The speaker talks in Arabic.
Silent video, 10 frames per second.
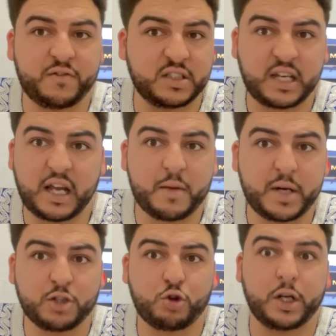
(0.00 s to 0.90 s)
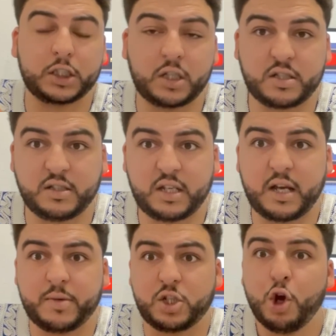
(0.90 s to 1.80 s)
الانتخابات وان كتبت
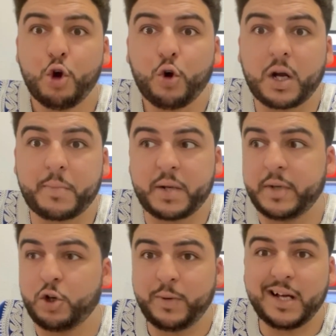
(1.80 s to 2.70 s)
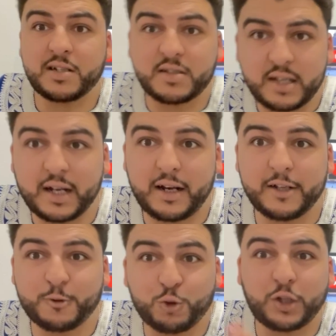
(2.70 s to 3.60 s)
الانتخابات وهربان منه بالعكس سير اللي
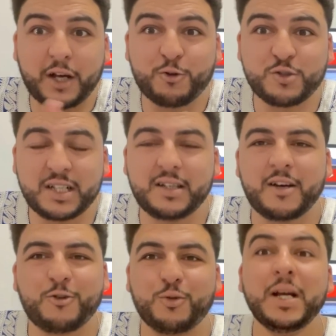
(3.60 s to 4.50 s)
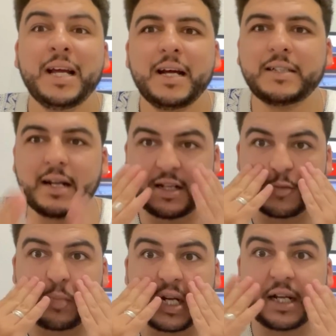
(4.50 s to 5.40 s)
عنده دعقو زيد دعقو اذا
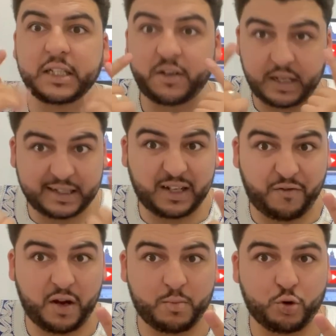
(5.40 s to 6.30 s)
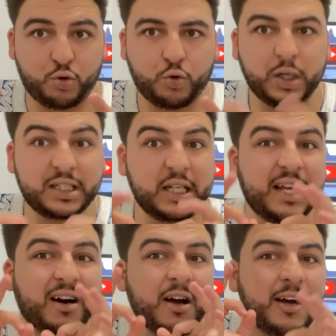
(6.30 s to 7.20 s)
الاسبان غادي غادي يفهموا وهذه
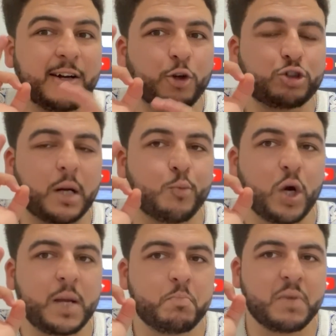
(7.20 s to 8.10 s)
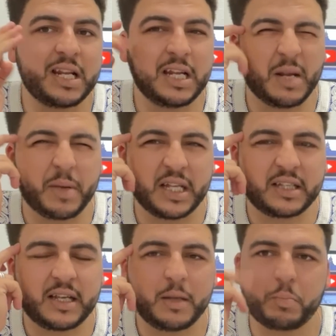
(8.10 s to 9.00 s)
هي النقطه المهمه اللي لعب ذكي
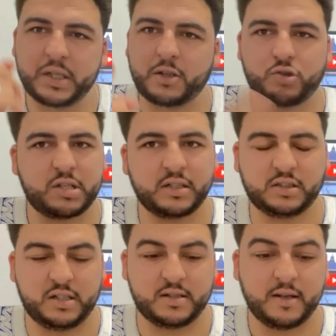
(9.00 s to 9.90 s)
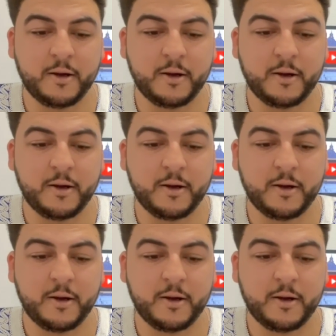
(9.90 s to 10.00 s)
كي بيدرو سانشيز